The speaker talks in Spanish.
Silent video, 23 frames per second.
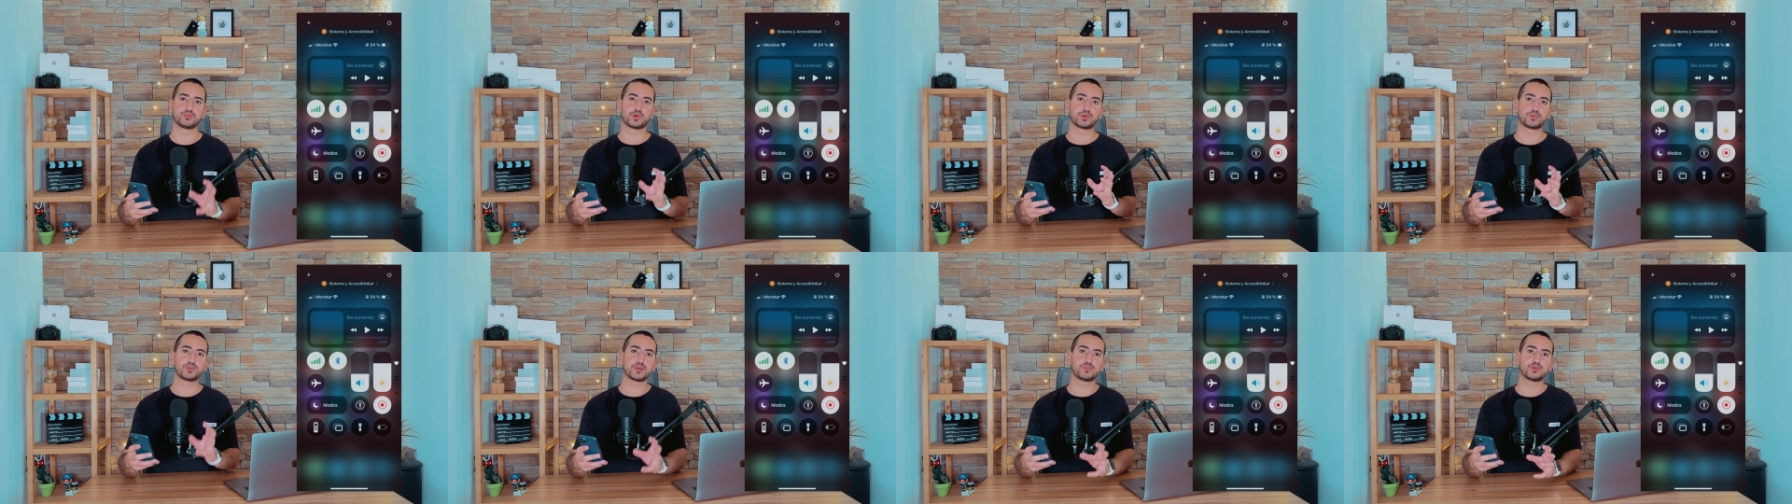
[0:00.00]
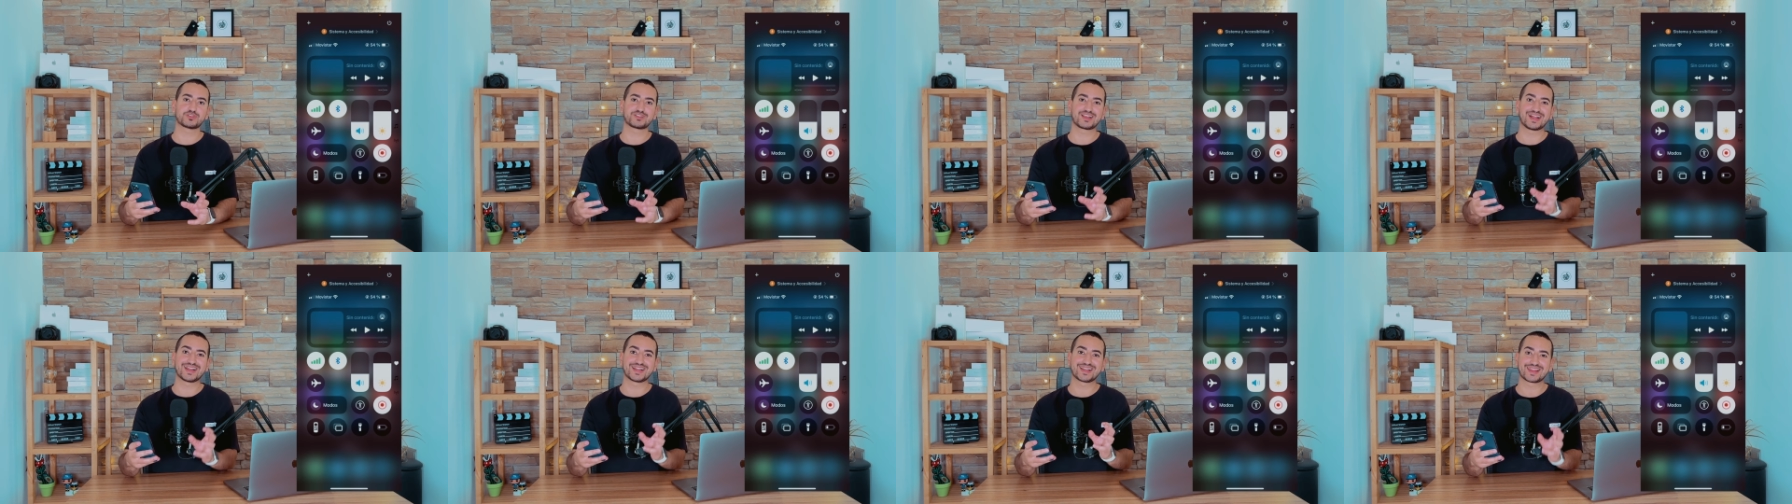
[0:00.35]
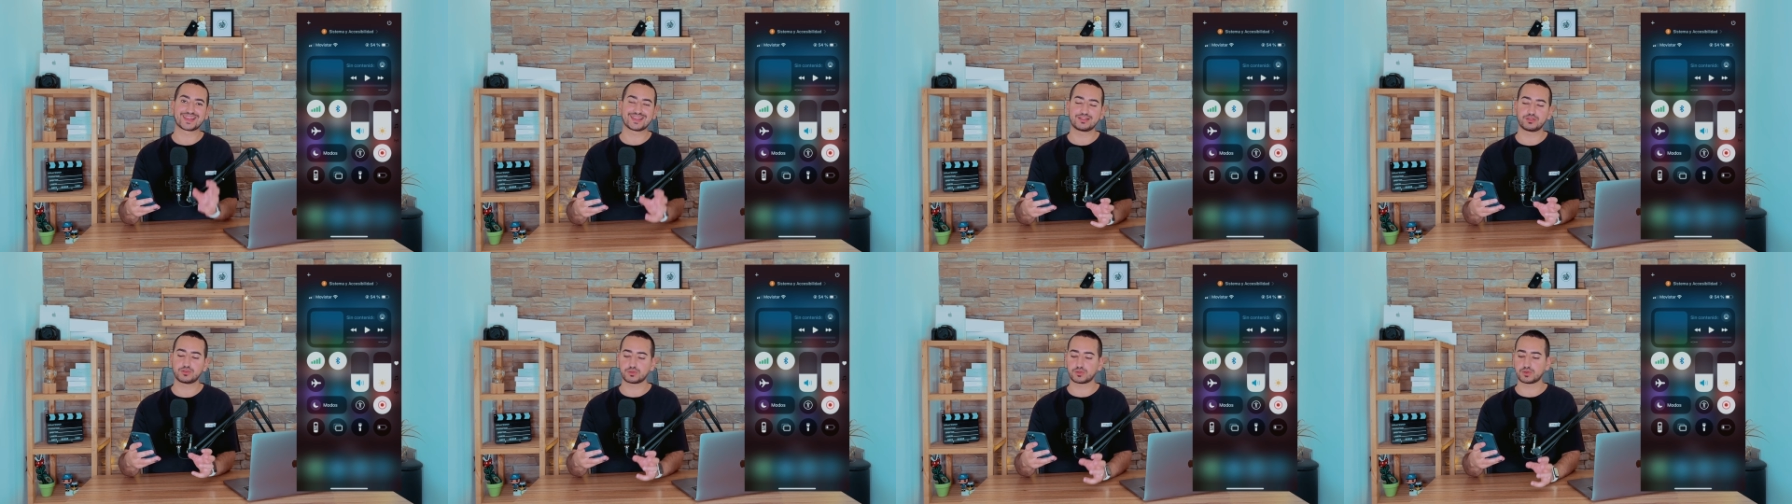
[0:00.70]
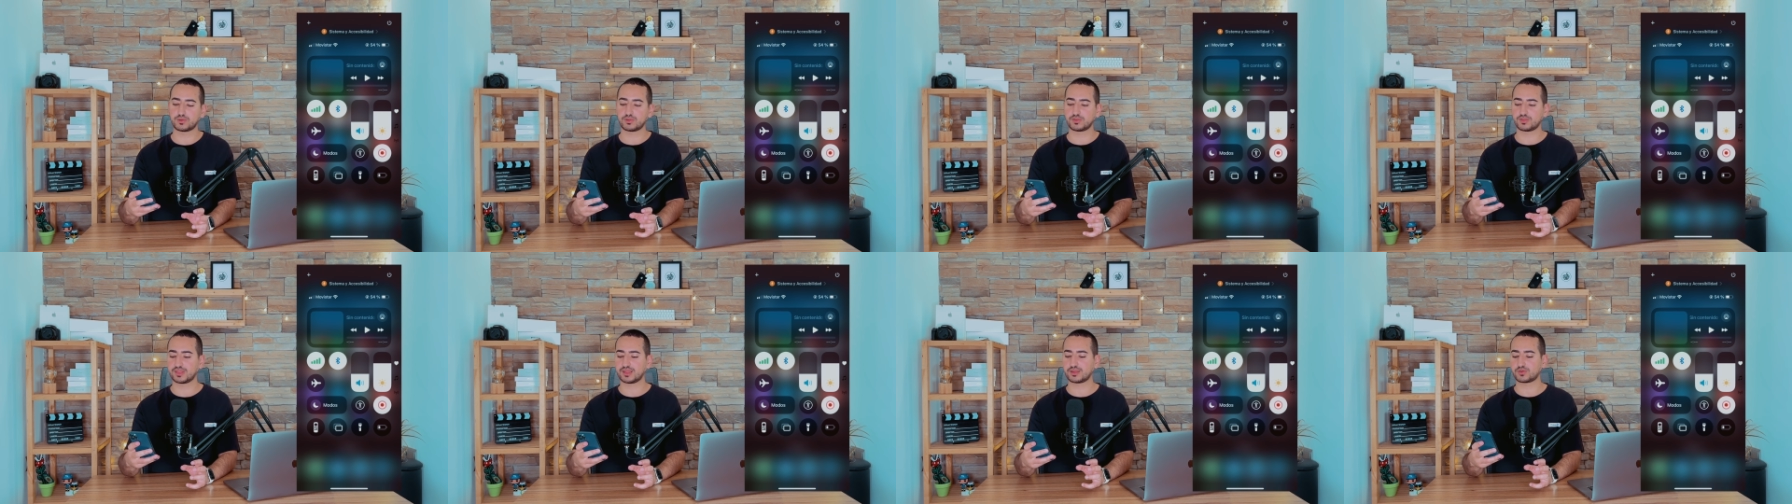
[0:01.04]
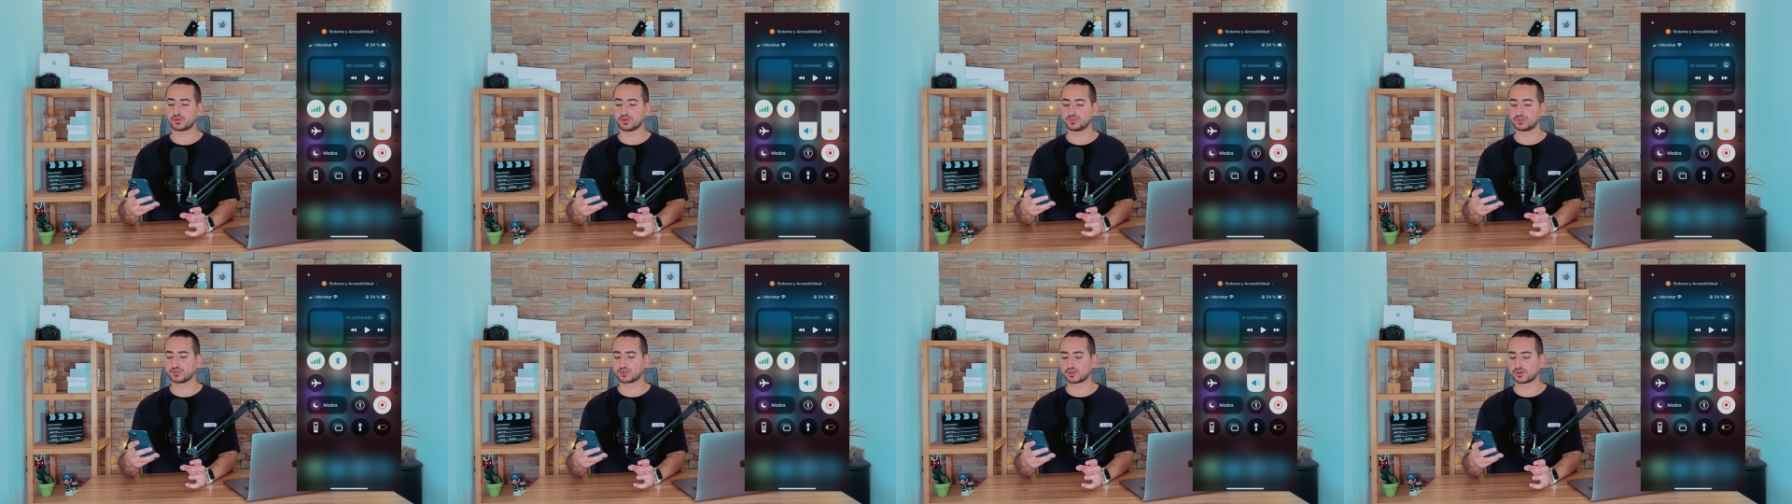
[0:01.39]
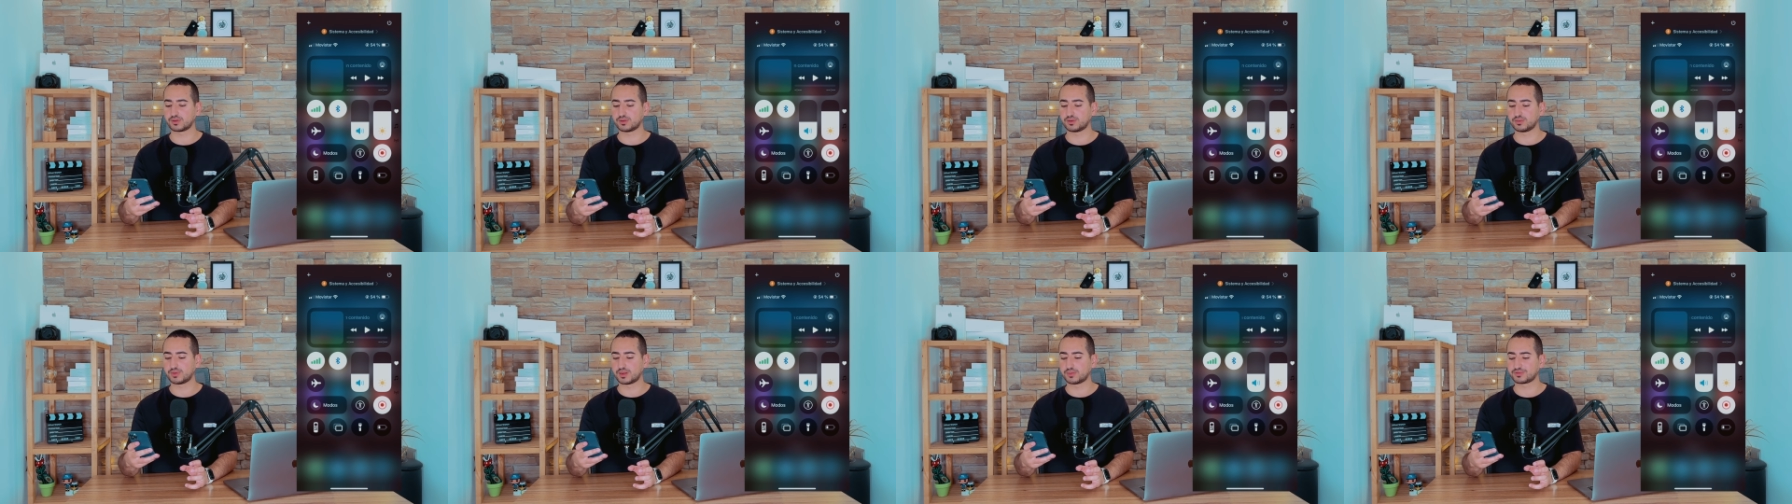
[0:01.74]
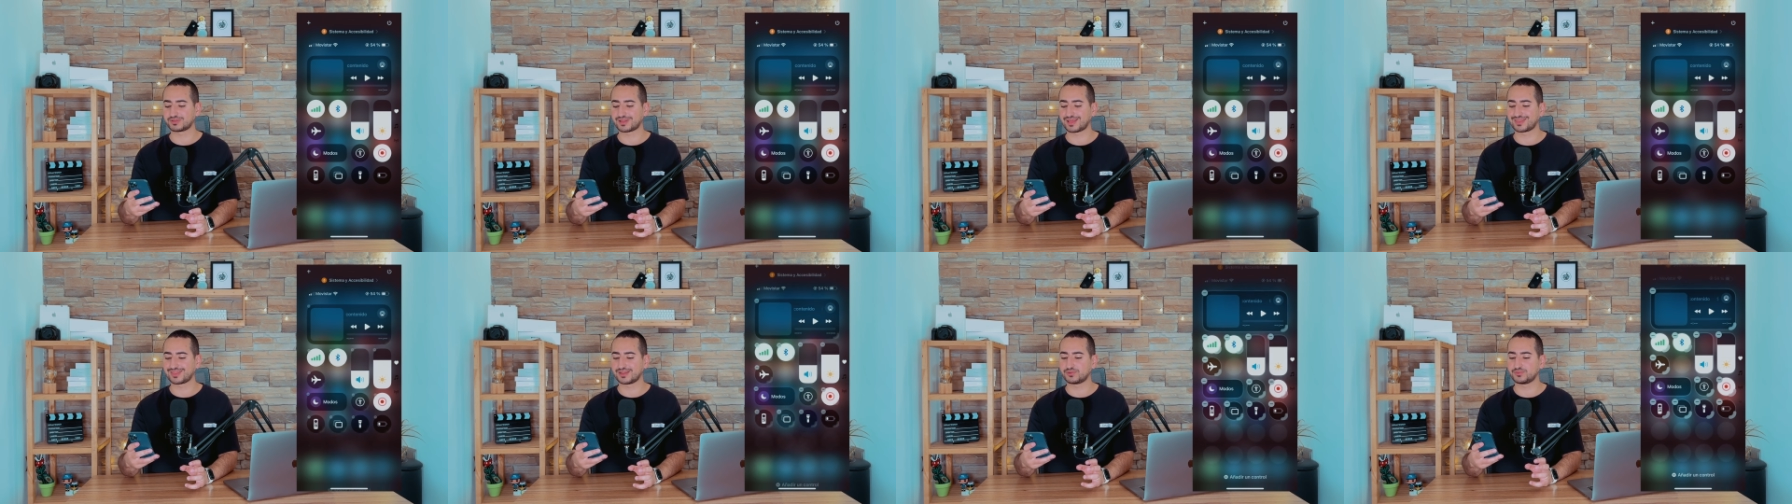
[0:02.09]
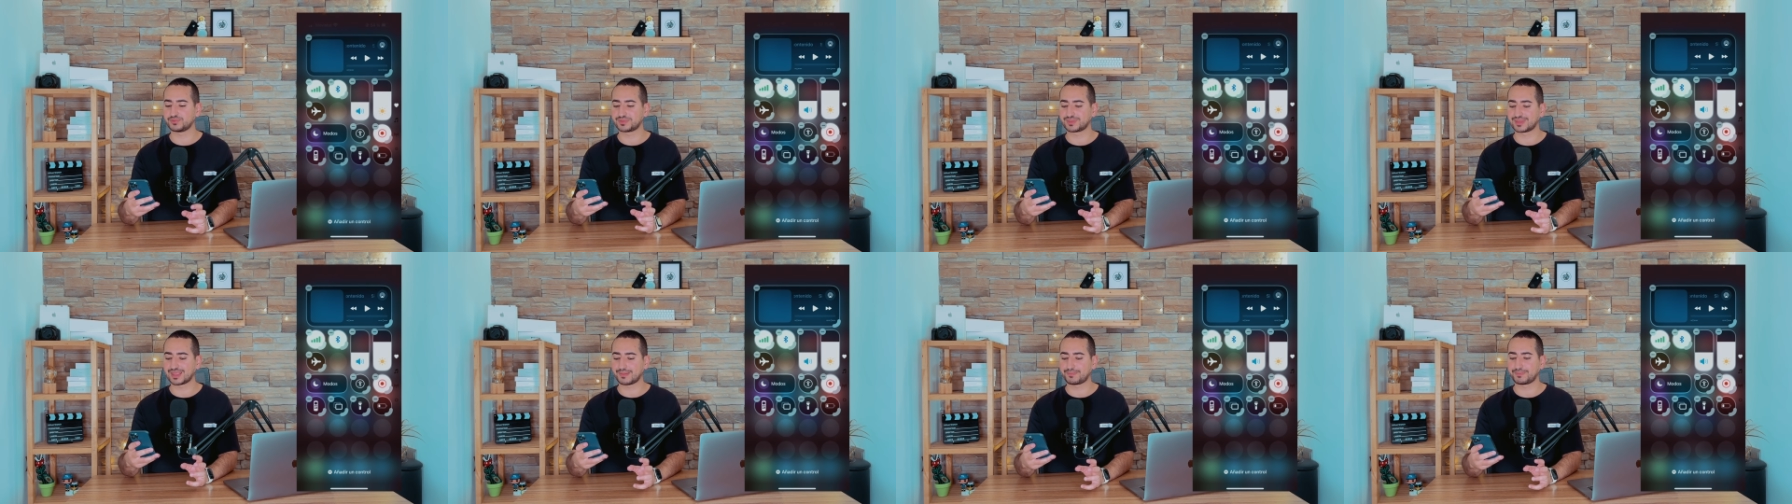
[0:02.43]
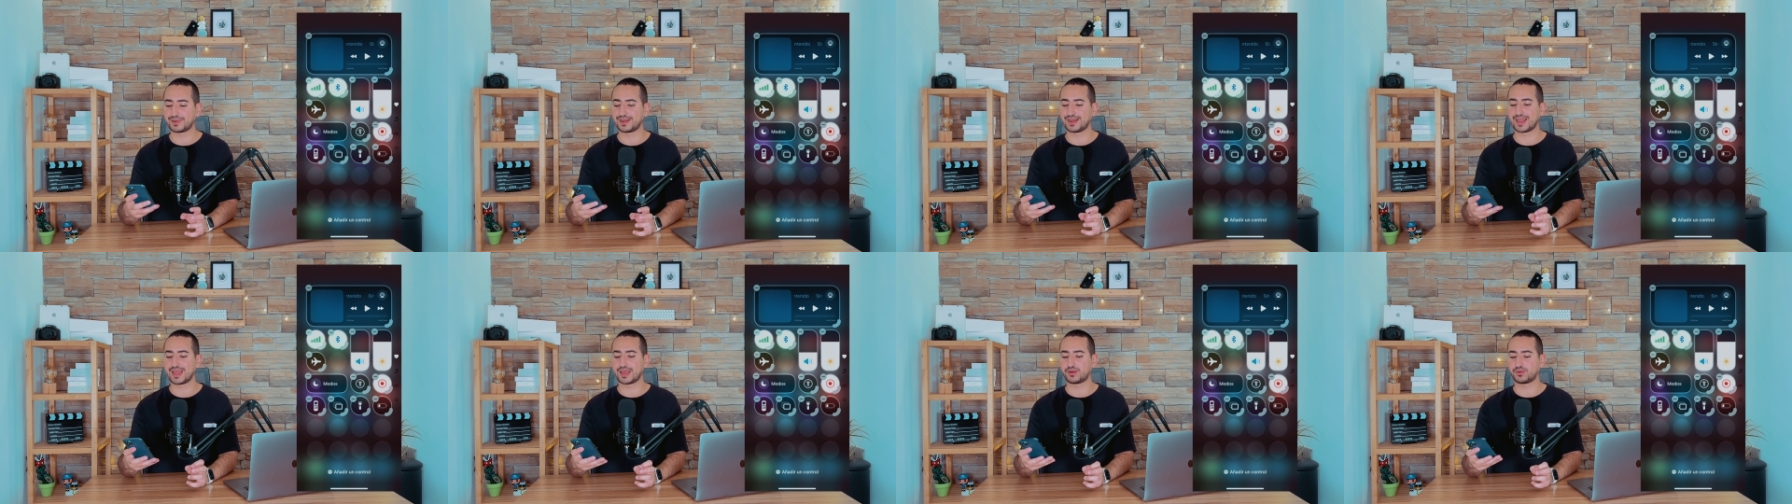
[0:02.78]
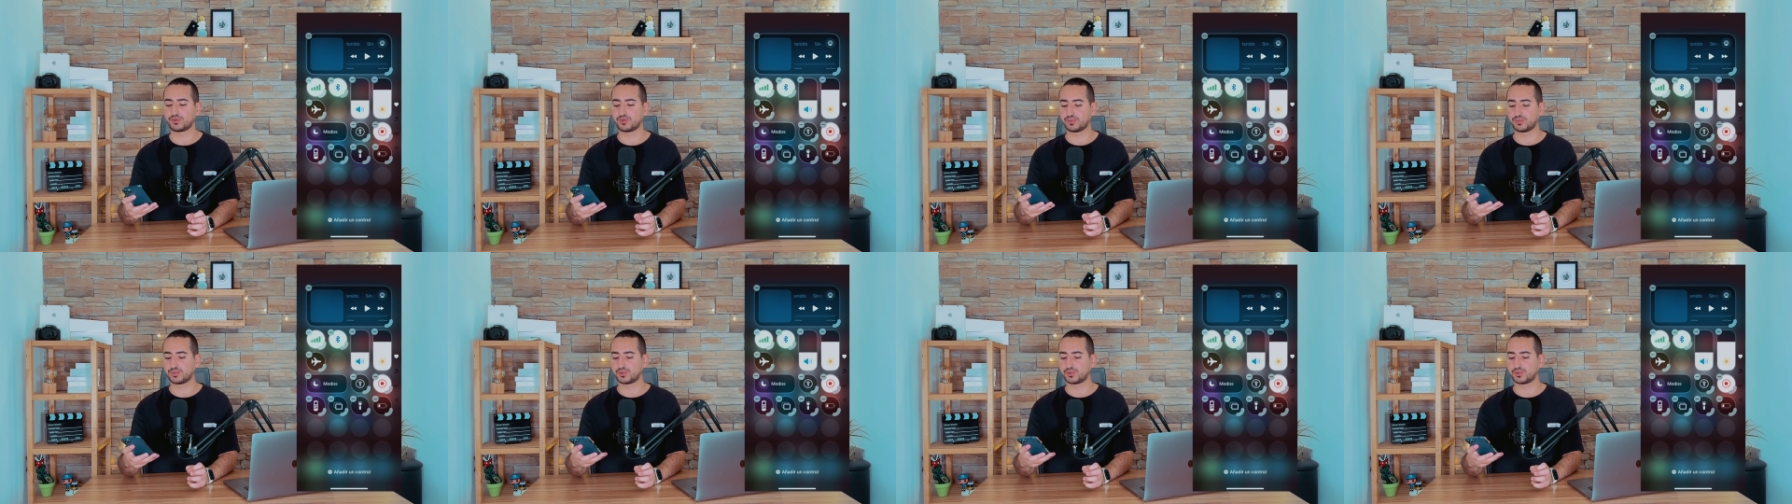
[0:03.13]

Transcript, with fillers: Volvemos al centro de control, vamos a hacer un tap largo,